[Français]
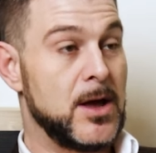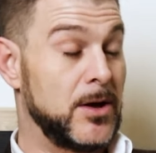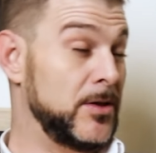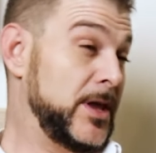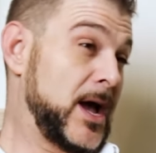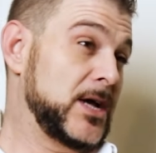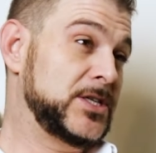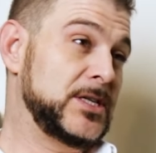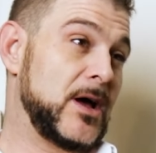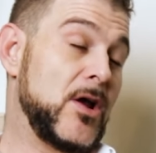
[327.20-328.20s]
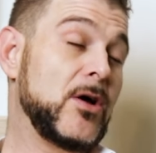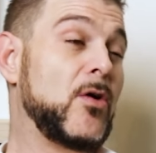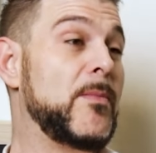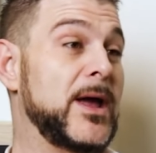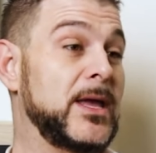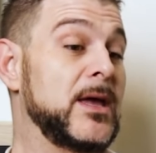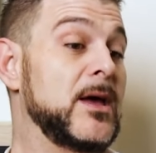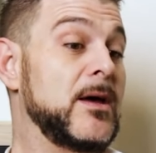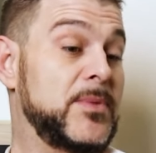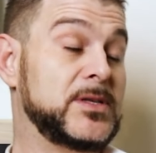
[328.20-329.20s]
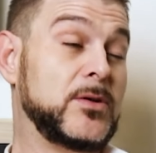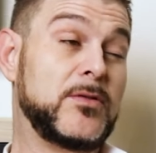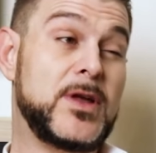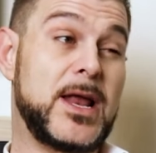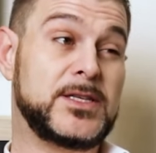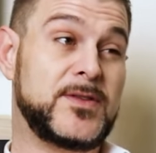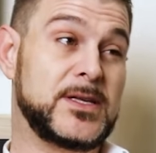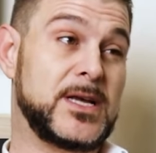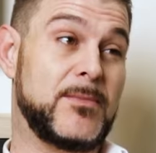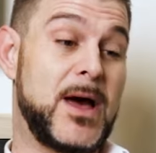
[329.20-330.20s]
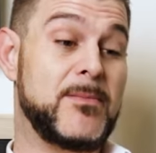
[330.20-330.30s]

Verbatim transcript: une hiérarchie dans leur compagnie. Puis ils sont devenus à l'aise financièrement,